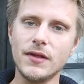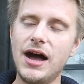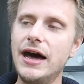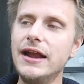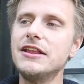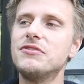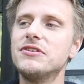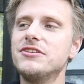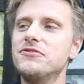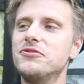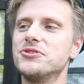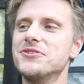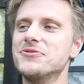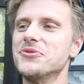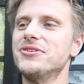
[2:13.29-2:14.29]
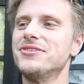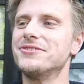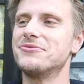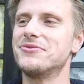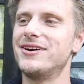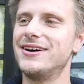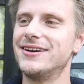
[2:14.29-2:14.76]
Alles, was ich von ihr
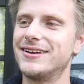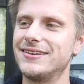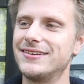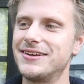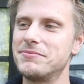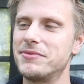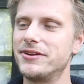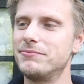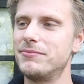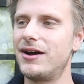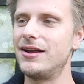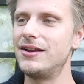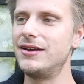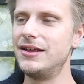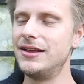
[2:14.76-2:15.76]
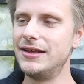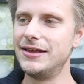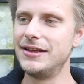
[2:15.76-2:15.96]
wusste, war, dass jemand mal